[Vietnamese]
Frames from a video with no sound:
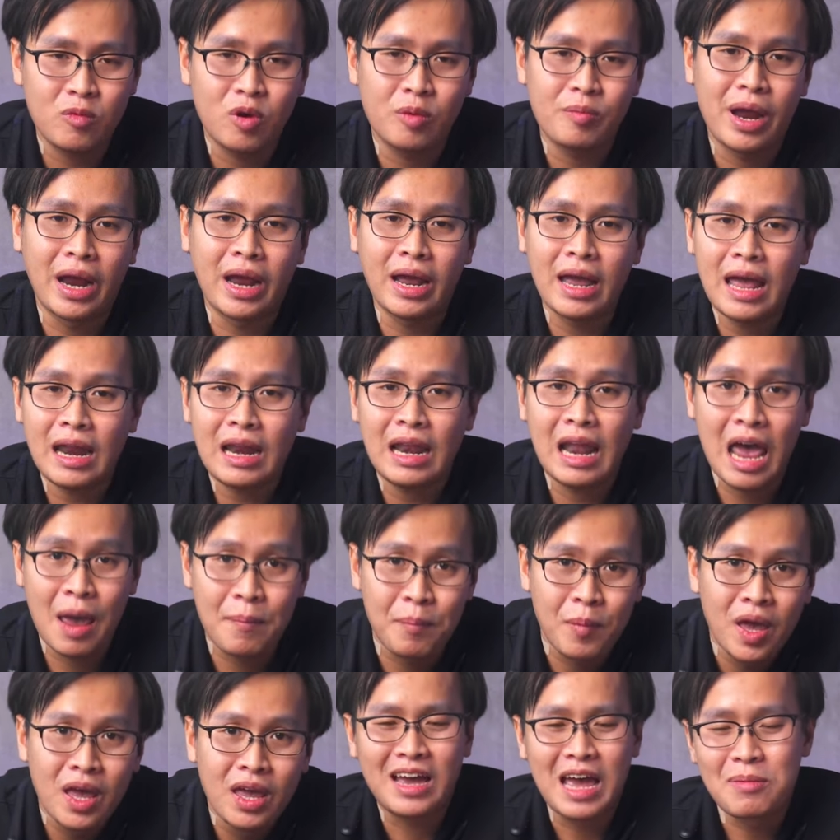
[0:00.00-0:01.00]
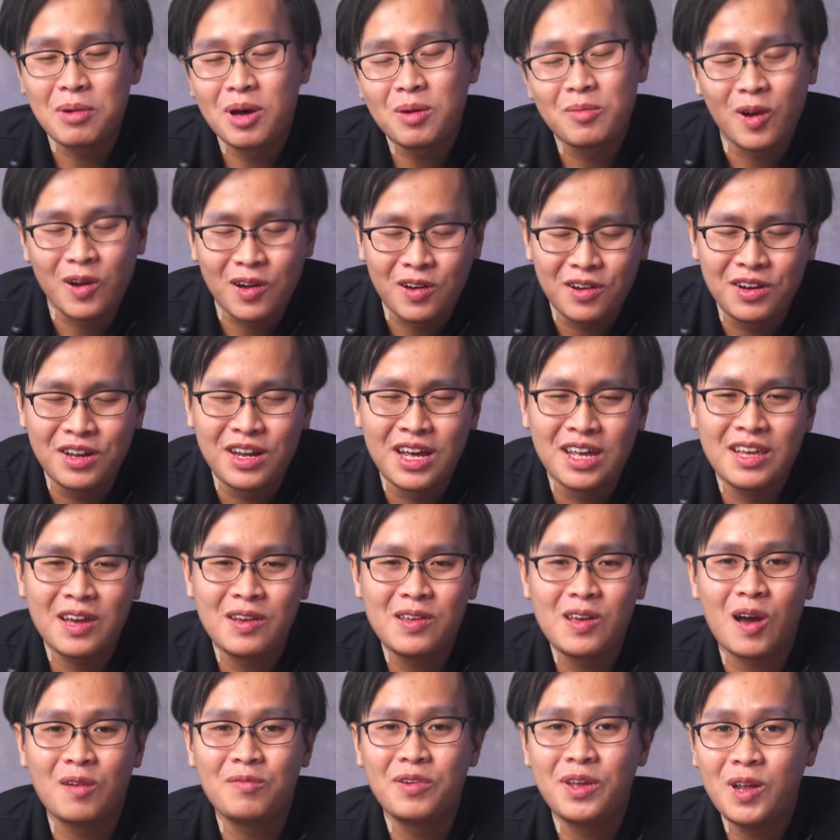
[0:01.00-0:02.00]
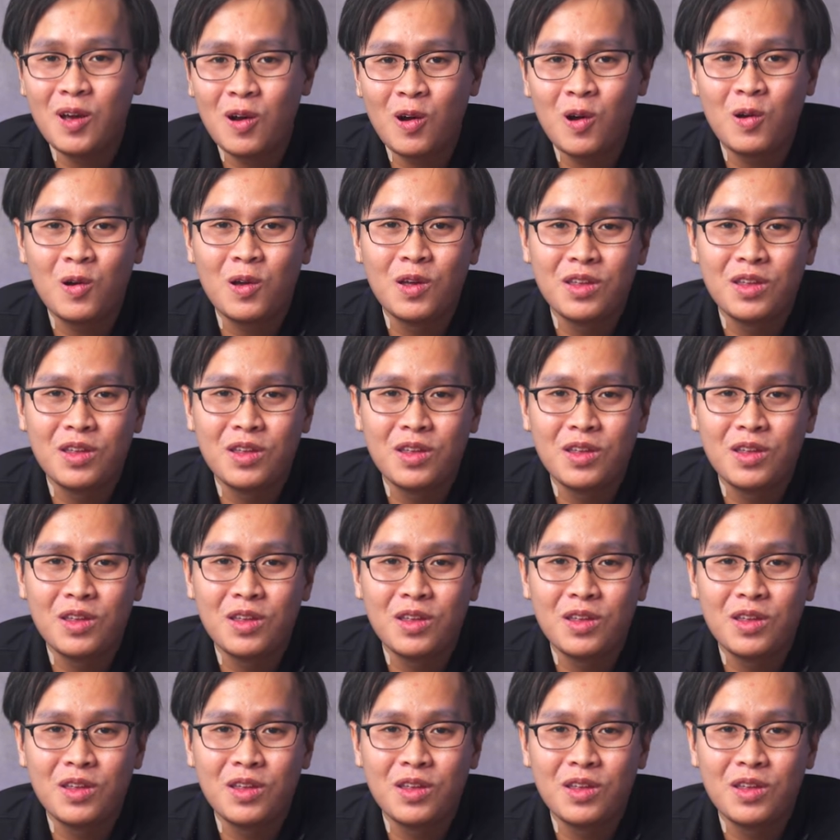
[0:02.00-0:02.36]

một bạn khác làm. Cảm ơn mọi người đã theo dõi video.